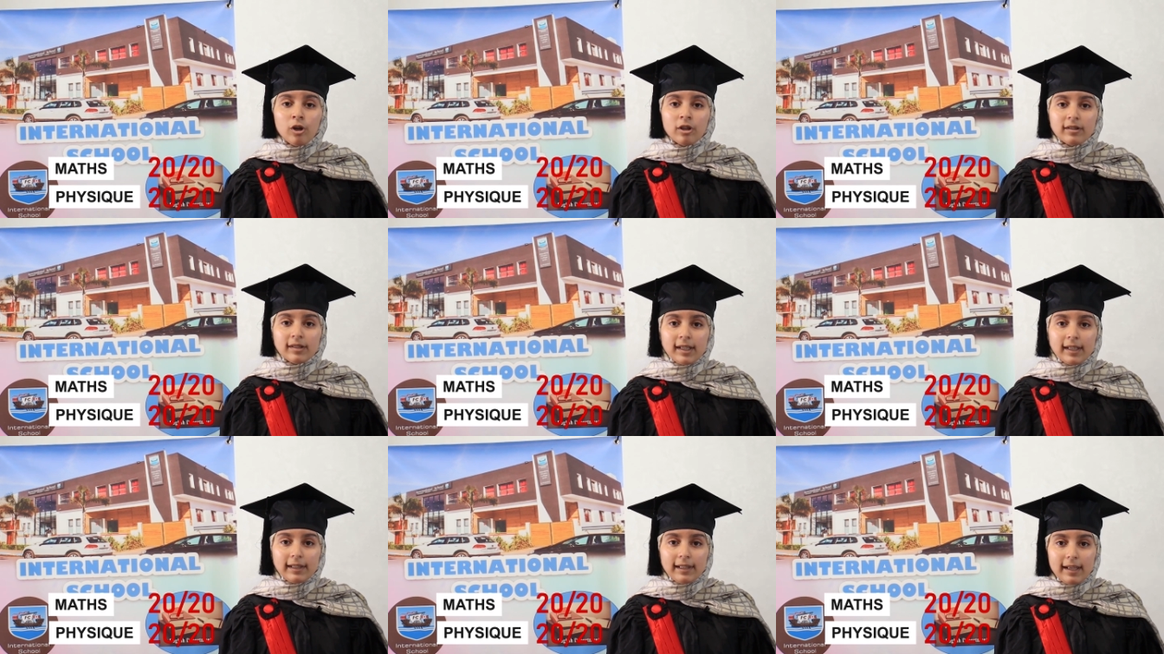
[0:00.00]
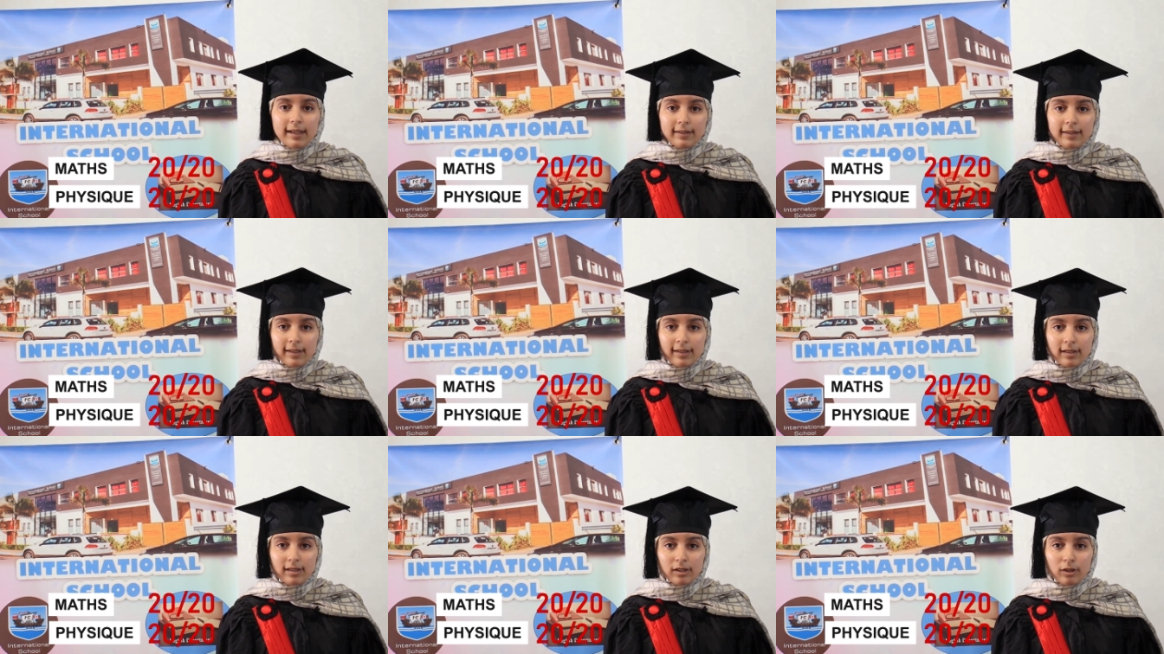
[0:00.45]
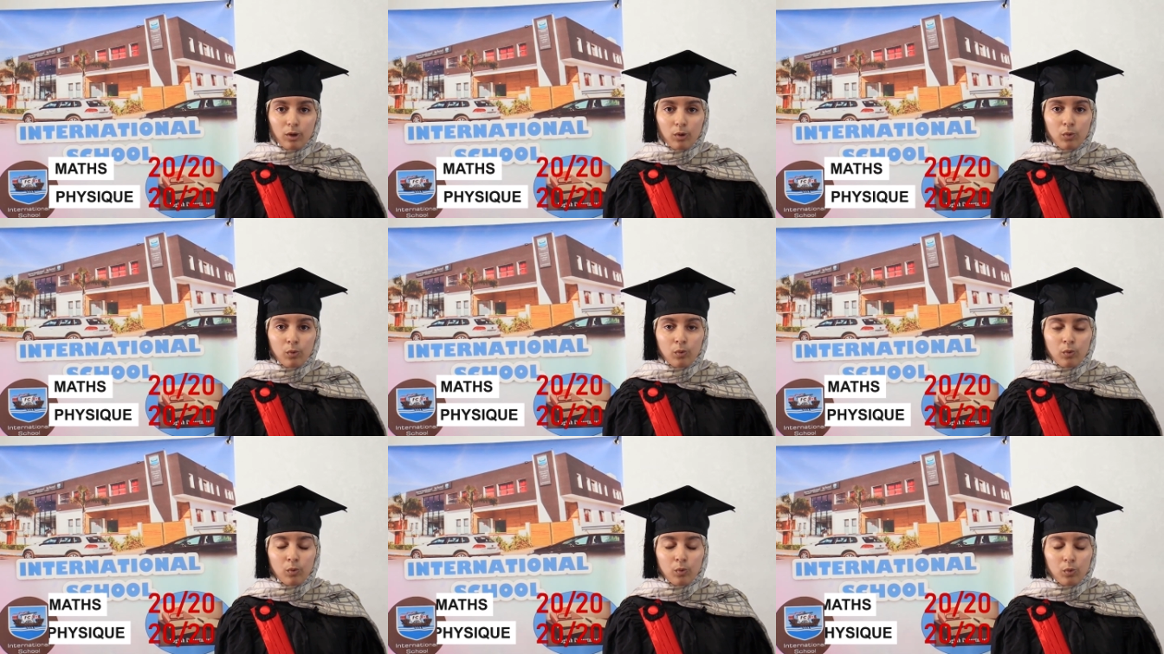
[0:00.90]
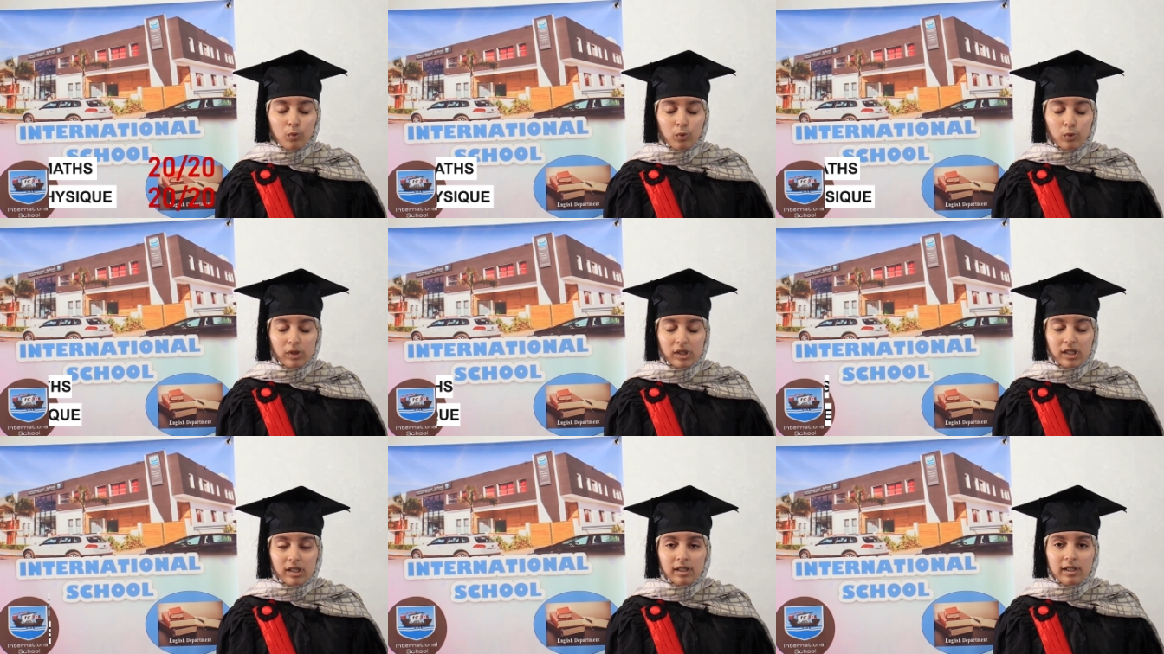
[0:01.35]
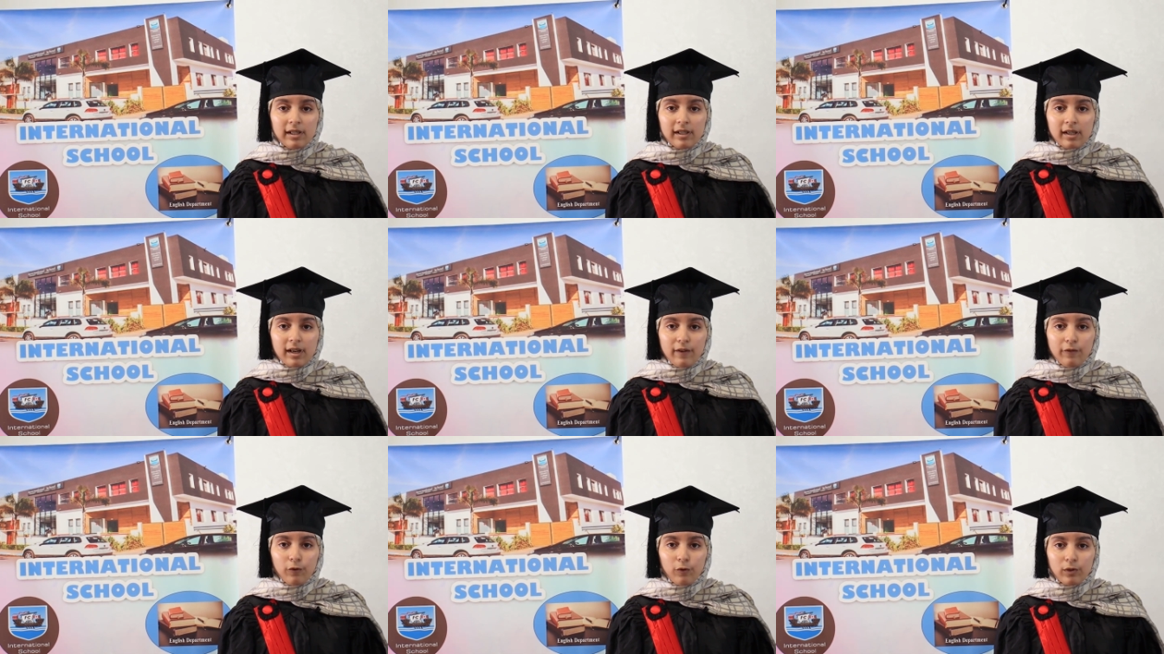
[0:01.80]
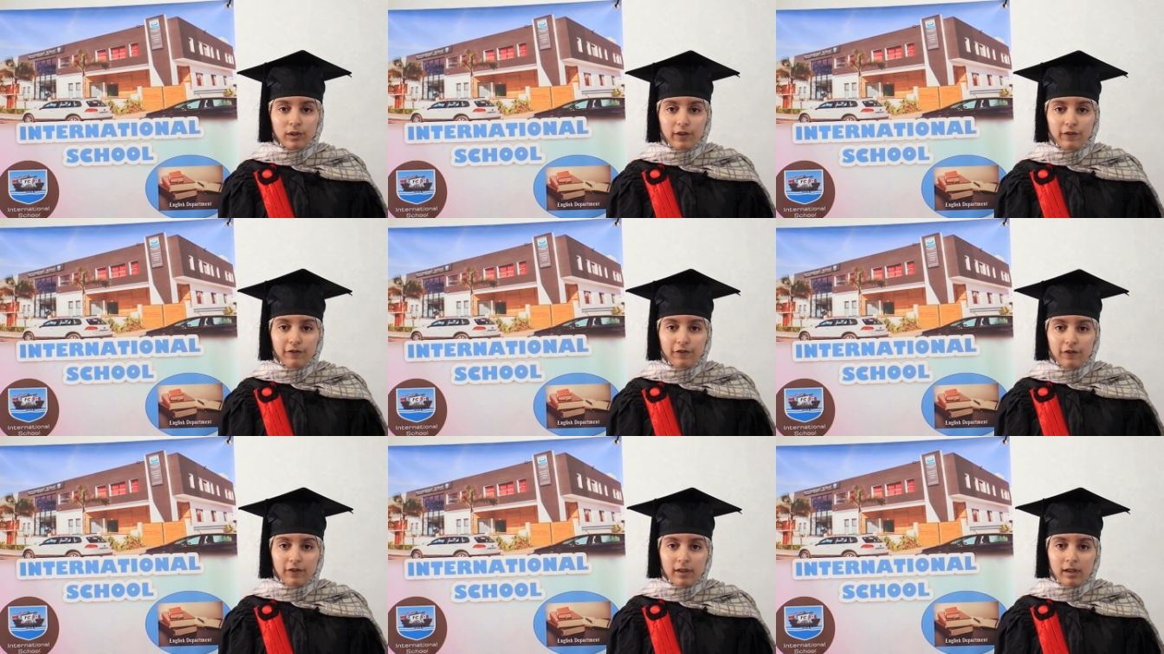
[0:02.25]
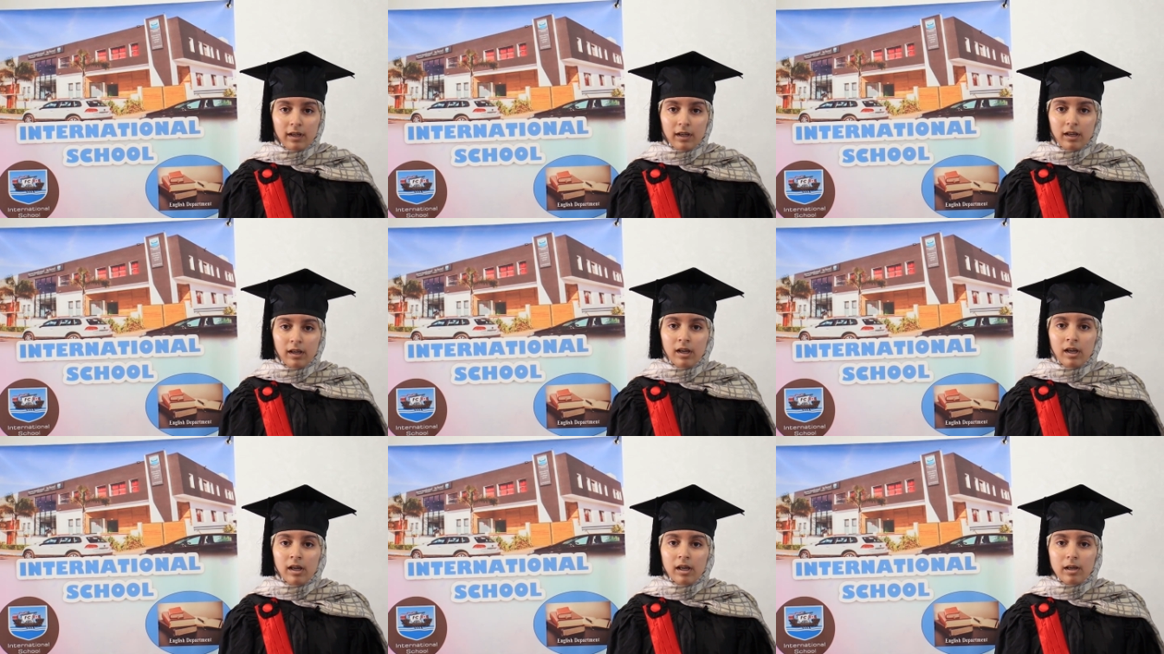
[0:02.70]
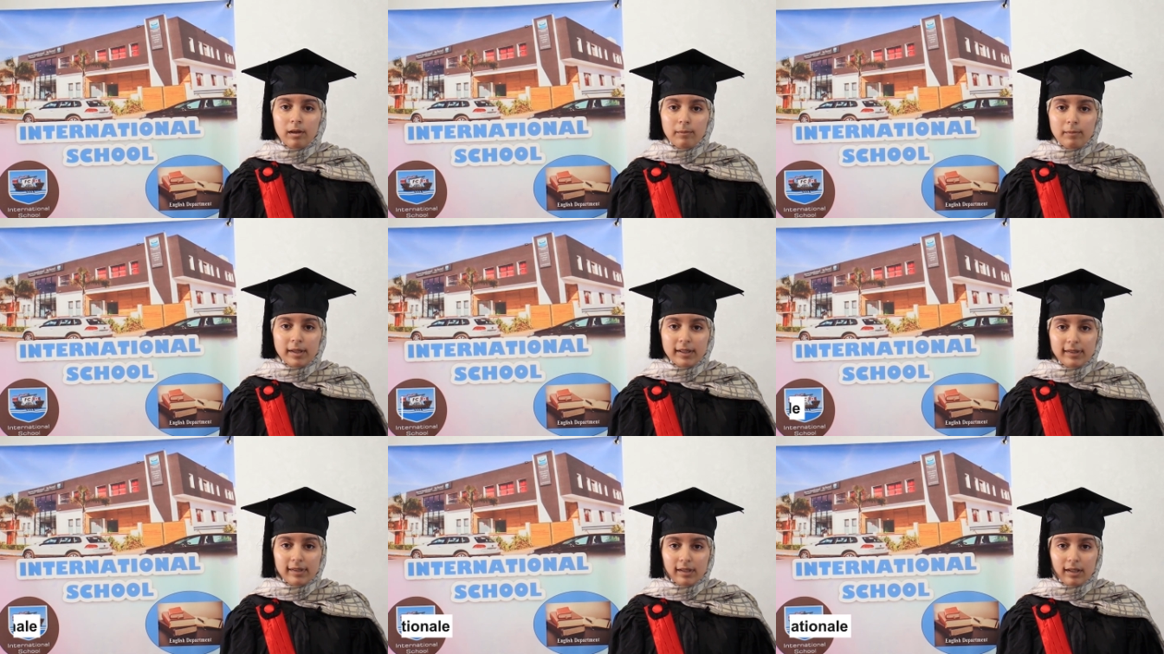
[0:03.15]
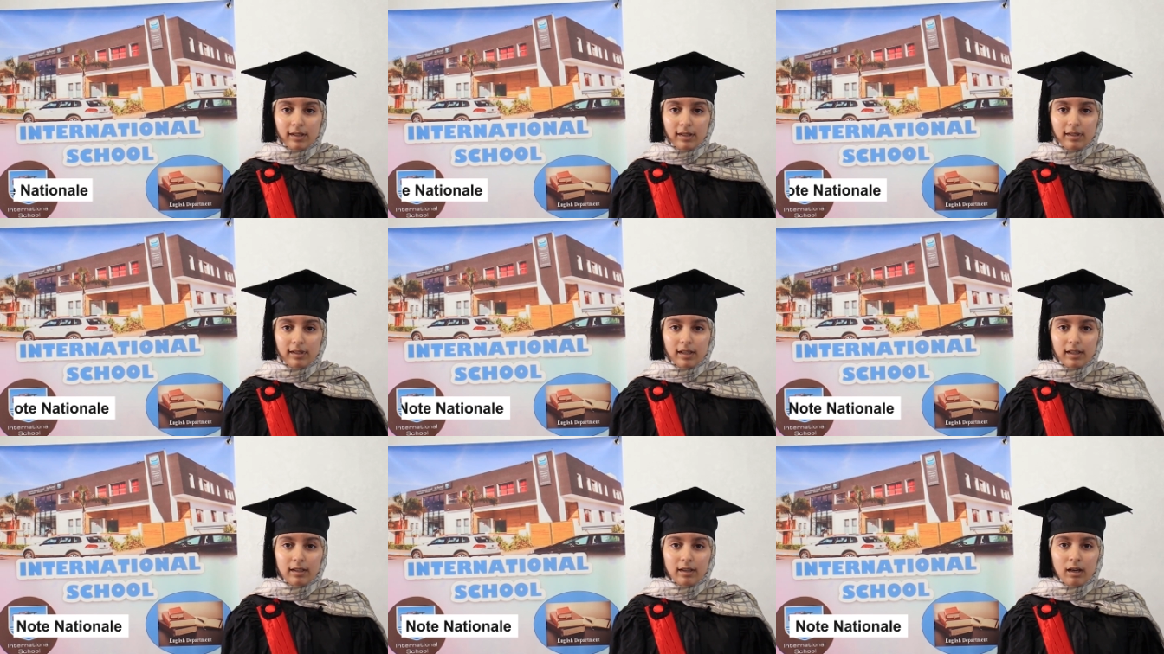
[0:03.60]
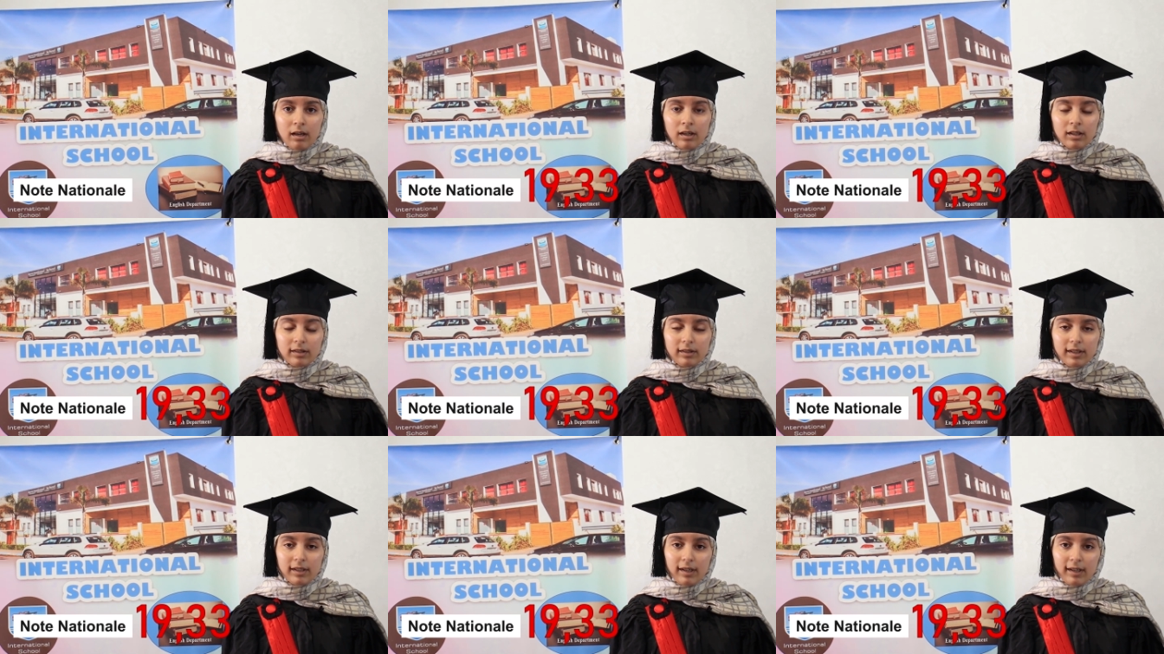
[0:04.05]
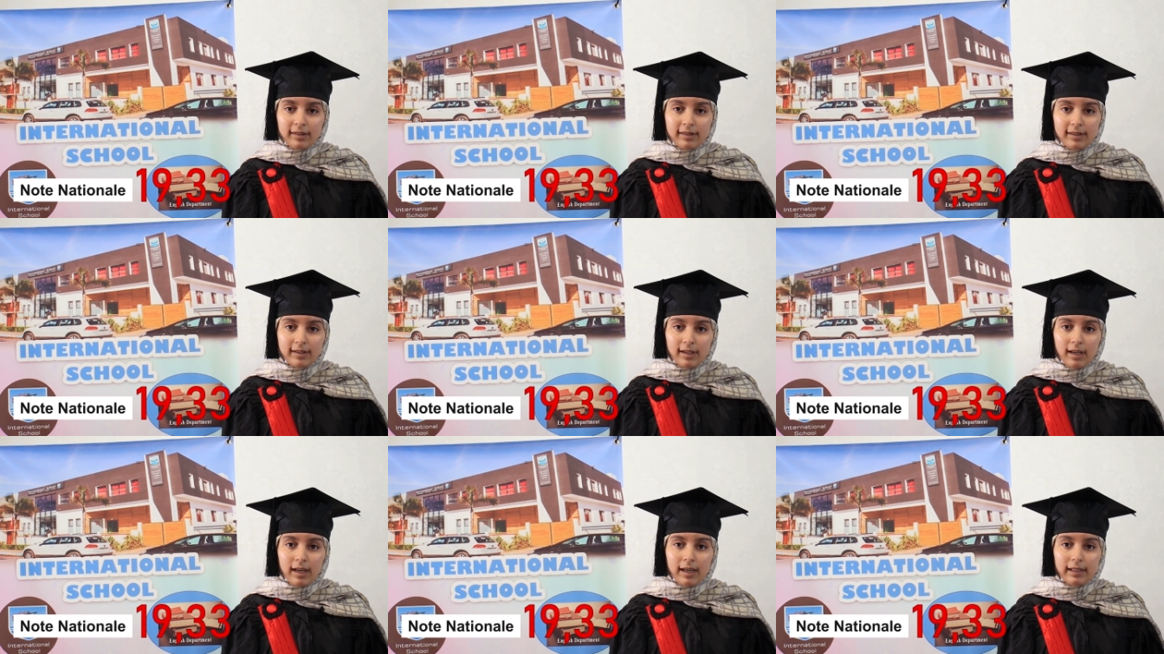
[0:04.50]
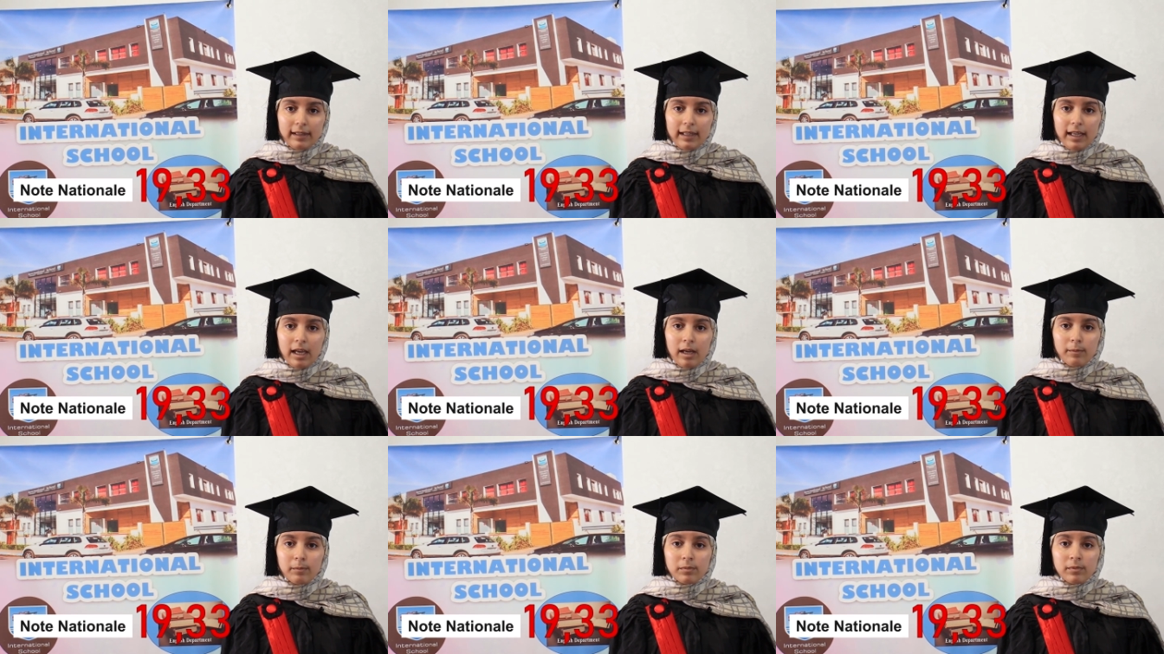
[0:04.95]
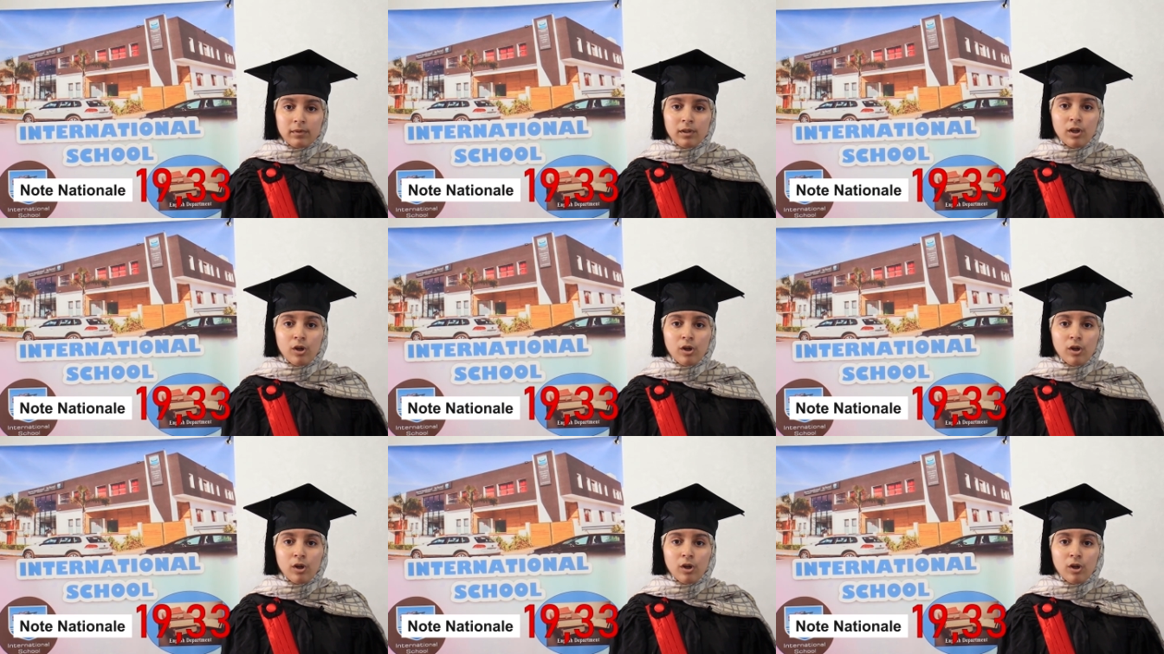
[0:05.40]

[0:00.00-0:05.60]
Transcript: زائد الاساتذه شيء اللي رافقونا في المسيره ديالنا الدراسيه هذا العام